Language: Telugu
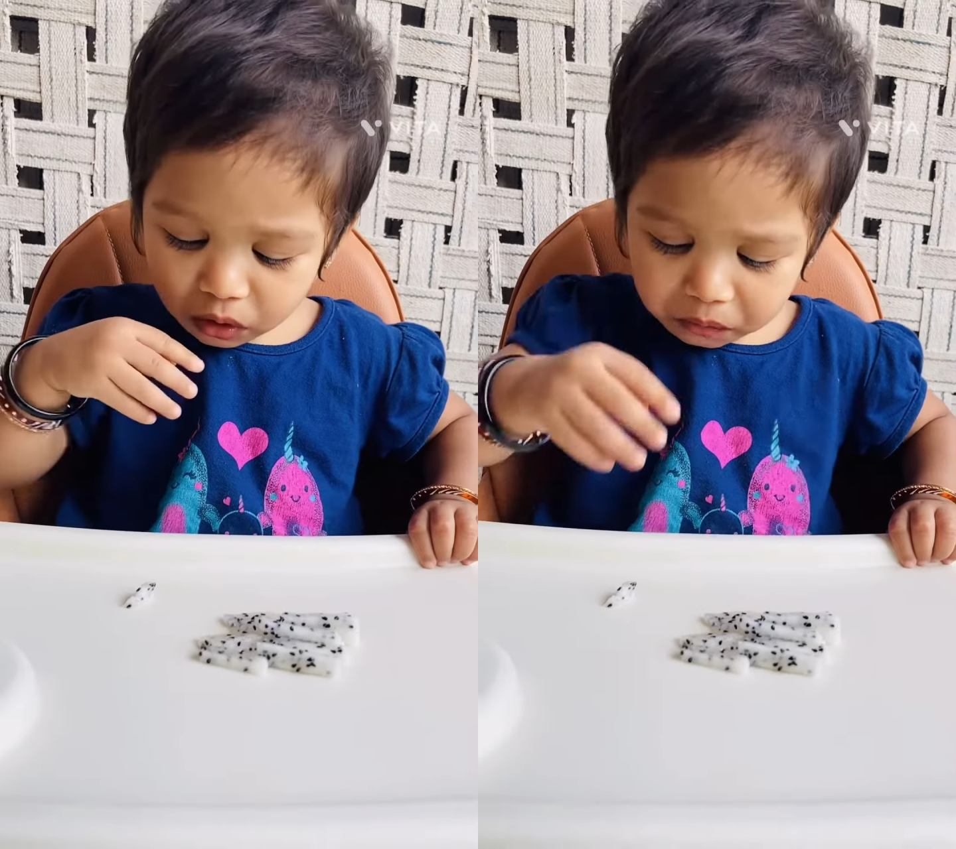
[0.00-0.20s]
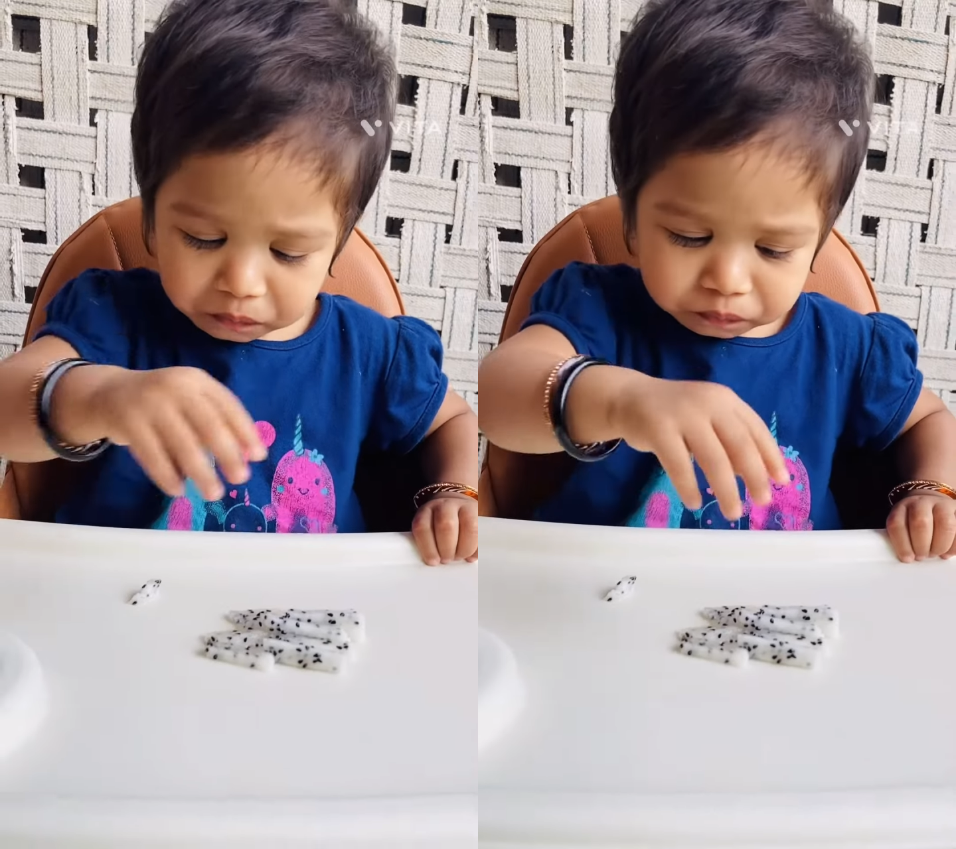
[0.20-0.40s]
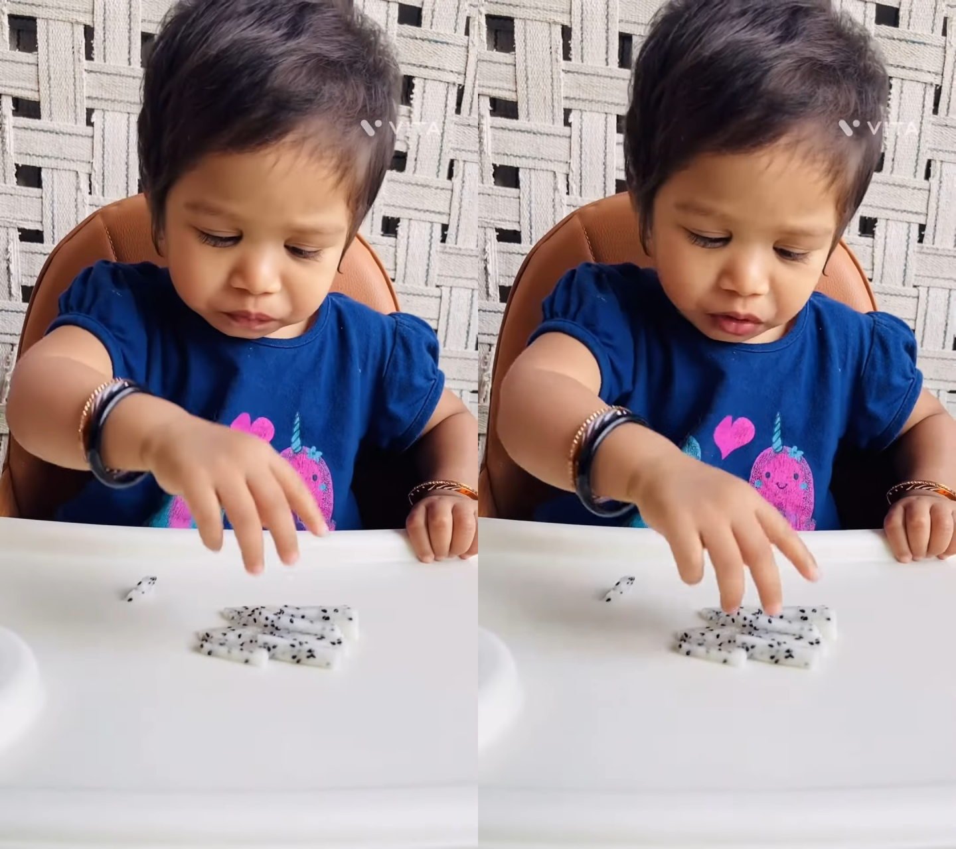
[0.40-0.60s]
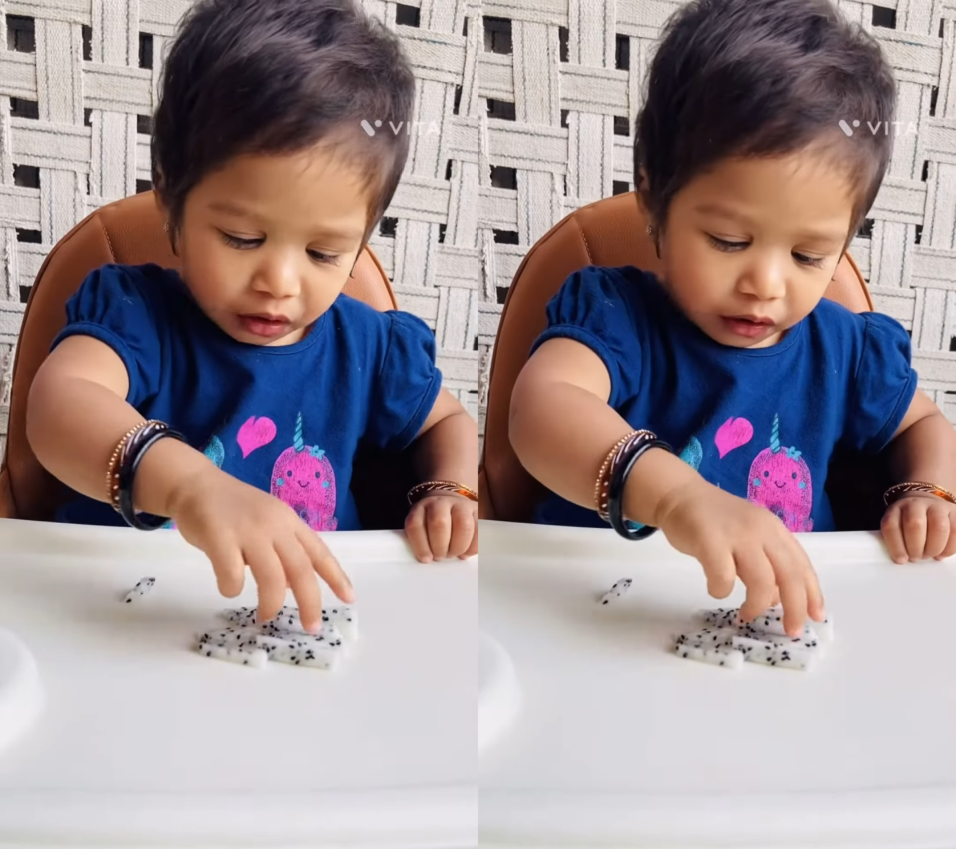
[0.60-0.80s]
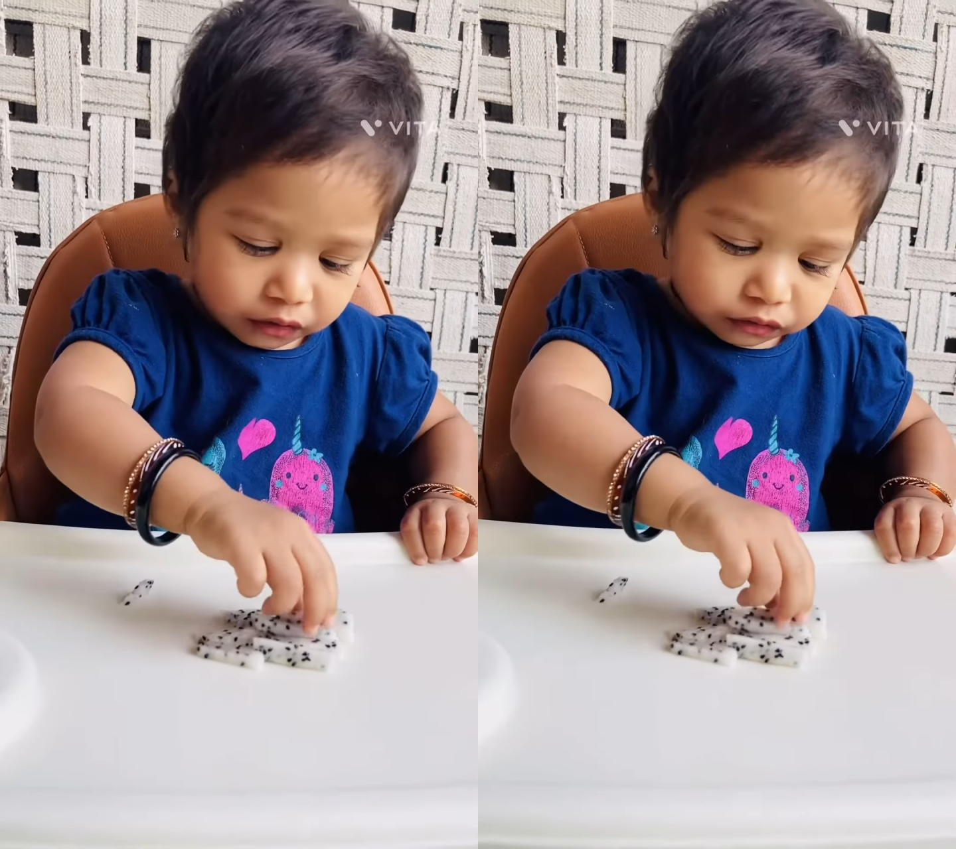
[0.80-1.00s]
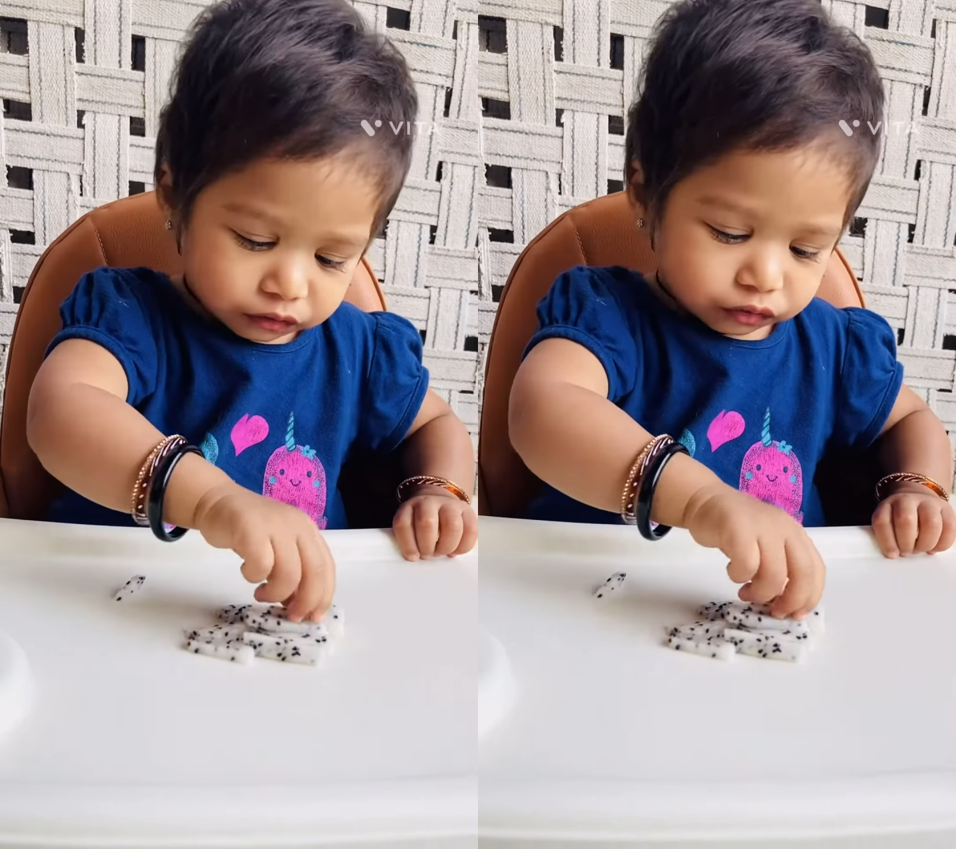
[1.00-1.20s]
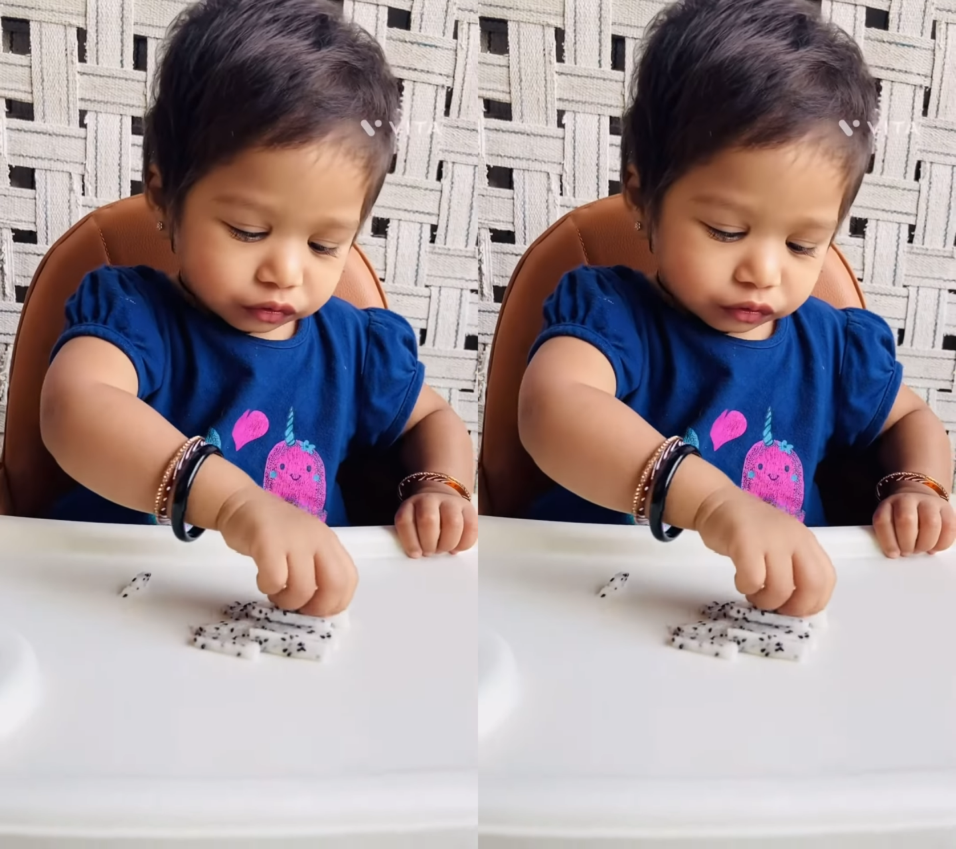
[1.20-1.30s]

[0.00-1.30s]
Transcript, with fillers: పిల్లలకి ఫ్రమ్ ద